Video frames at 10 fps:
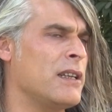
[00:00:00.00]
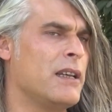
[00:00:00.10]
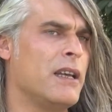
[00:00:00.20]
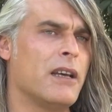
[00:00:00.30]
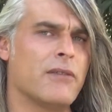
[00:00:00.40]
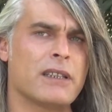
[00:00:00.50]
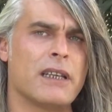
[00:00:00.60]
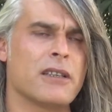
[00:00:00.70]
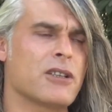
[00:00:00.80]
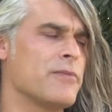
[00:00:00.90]
da
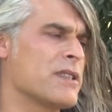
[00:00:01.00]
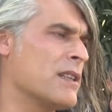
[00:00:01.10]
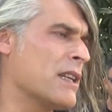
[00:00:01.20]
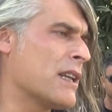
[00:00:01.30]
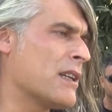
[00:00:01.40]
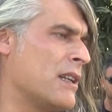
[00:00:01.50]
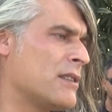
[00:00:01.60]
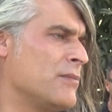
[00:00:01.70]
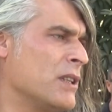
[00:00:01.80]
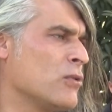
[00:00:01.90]
vatandaşımıza da geri
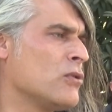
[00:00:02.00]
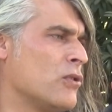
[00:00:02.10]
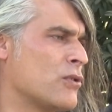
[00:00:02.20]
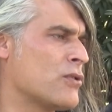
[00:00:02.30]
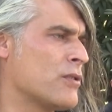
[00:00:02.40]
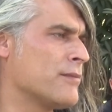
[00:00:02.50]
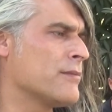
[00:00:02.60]
iletimde bulunuyoruz. Yani